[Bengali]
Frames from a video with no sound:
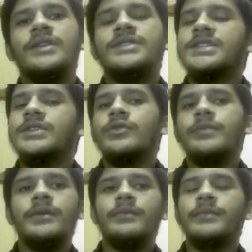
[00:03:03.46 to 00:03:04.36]
চেষ্টা
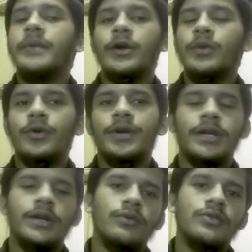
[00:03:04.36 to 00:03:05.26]
করবেন বিভাগীয়
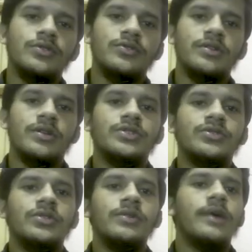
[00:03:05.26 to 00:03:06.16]
পলিটেকনিকগুলো সোর্স করার
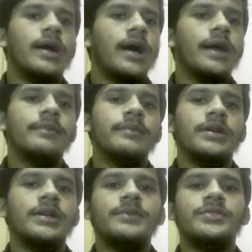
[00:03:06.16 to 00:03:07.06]
জন্য আরেক
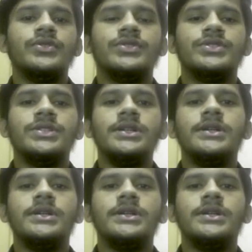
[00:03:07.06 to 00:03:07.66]
একটা বিষয় হচ্ছে